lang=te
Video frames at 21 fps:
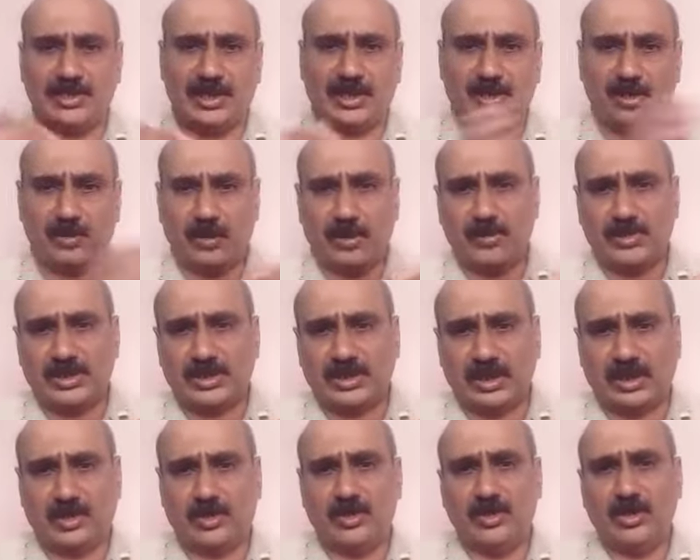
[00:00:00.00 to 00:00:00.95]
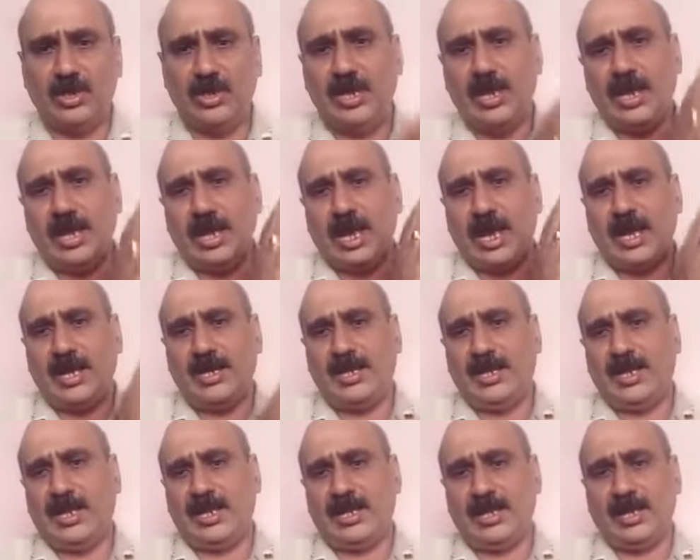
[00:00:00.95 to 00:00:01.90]
ఈ చెక్ని పంపిస్తారో ఆ
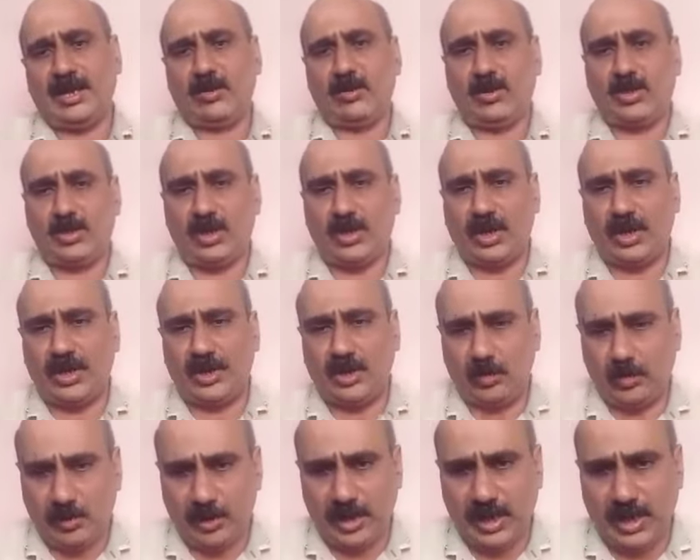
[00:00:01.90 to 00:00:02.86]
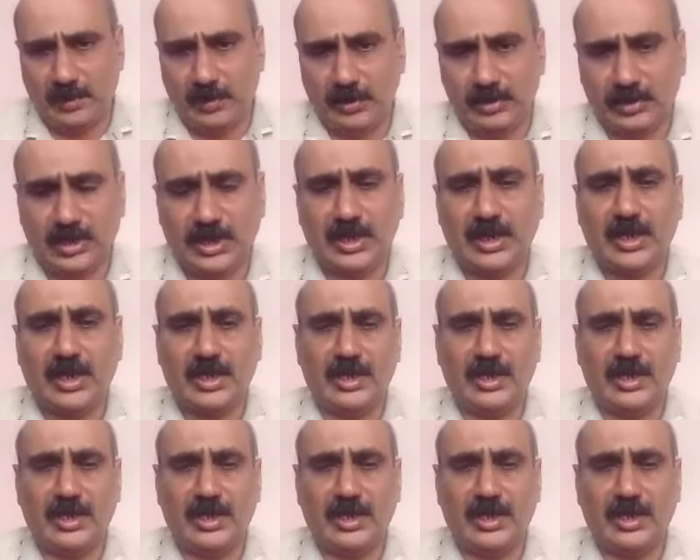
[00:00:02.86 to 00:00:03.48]
ఏ అనే అకౌంట్లో కానీ డబ్బులు లేకపోతే